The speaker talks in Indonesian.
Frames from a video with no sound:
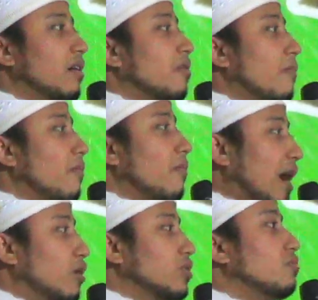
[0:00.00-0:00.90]

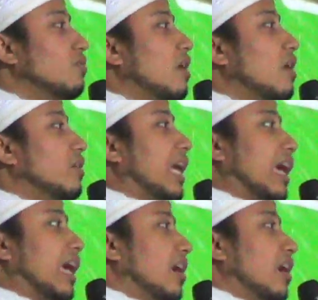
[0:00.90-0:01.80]
mau wau nggih
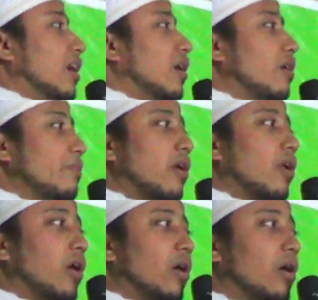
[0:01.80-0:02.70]
nopo
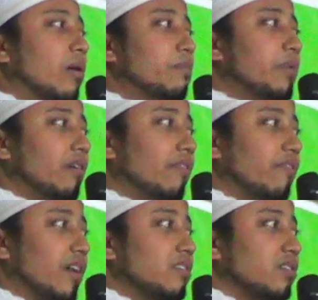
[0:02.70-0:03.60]
Rabbi
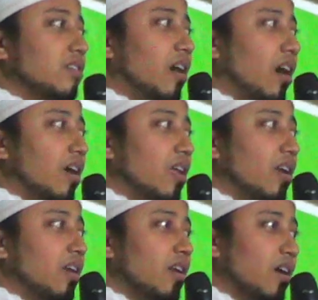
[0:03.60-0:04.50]

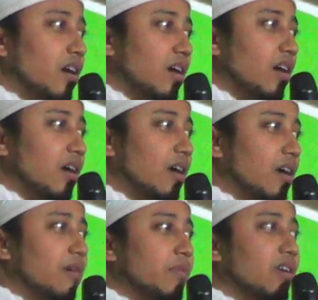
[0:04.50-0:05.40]
faj'alna
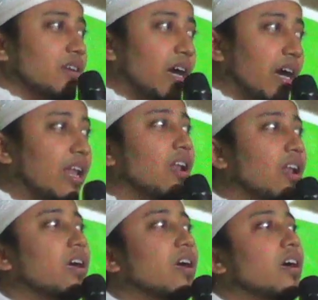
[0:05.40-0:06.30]
minal
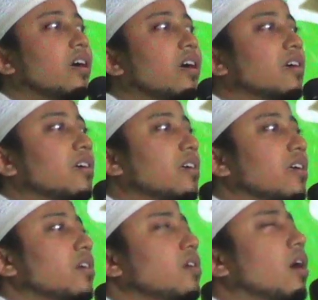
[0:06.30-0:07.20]

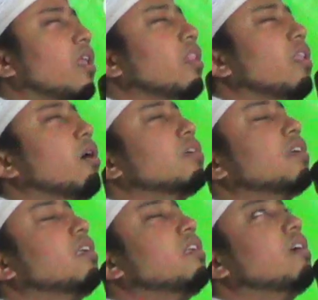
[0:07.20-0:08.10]
Ya Allah
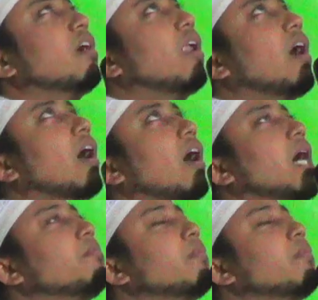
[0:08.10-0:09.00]
jadikanlah
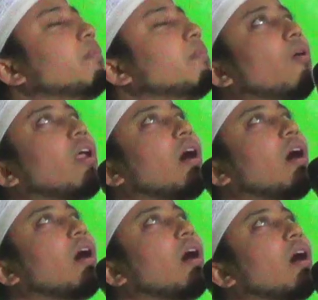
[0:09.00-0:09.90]
kami ini
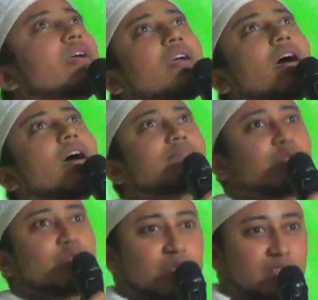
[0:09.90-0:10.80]
orang-orang
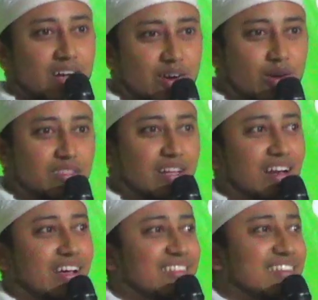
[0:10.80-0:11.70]
pilihanmu kan ngoten
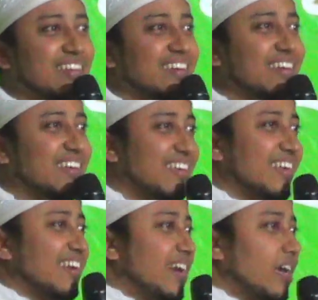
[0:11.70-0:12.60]
artinya
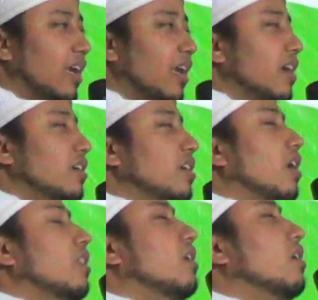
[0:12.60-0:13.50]
nggih Ya
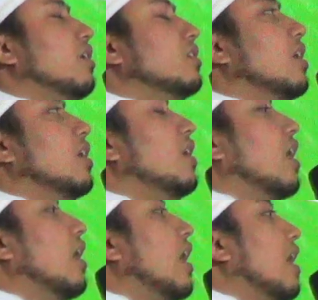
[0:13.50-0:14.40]
Allah
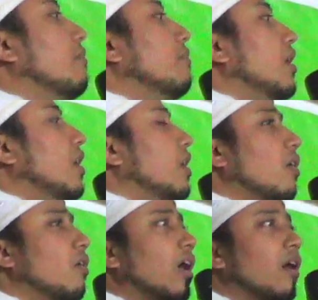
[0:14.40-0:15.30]
jadikanlah kami ini
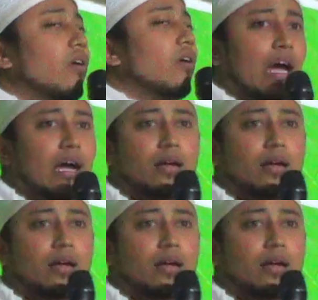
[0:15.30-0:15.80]
orang-orang